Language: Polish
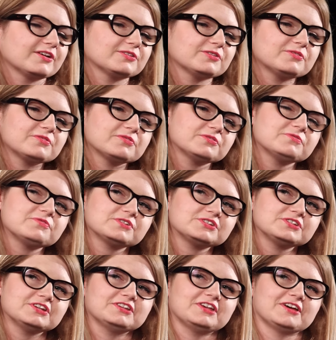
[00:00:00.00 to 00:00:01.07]
No, no
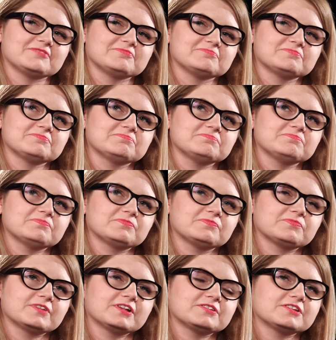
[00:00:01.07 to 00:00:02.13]
właśnie nie. Mm,
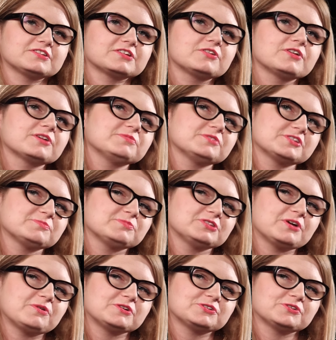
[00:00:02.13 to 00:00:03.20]
dlatego jak mnie
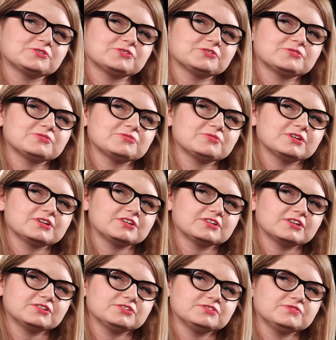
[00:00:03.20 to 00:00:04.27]
zapytałaś o to, jaki
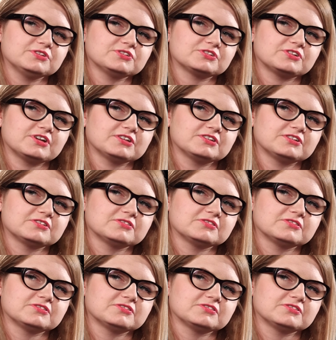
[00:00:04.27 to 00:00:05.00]
najdziwniejszy rider